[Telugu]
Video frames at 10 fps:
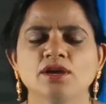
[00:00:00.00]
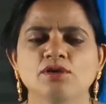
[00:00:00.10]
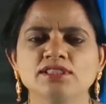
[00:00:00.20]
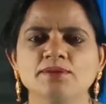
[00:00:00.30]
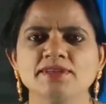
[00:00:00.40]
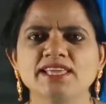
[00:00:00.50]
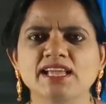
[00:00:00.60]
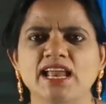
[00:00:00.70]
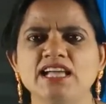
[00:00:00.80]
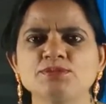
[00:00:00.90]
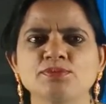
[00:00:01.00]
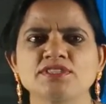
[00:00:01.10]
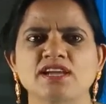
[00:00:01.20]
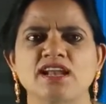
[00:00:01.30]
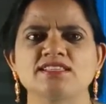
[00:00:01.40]
కొంతమంది క్లాస్
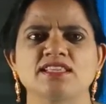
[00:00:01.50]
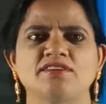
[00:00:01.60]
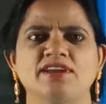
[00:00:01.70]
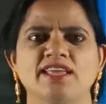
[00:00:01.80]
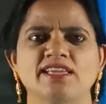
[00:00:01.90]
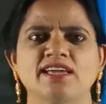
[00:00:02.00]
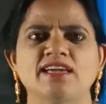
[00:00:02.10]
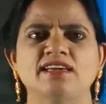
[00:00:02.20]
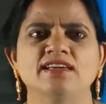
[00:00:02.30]
పుస్తకాలు చదవడానికి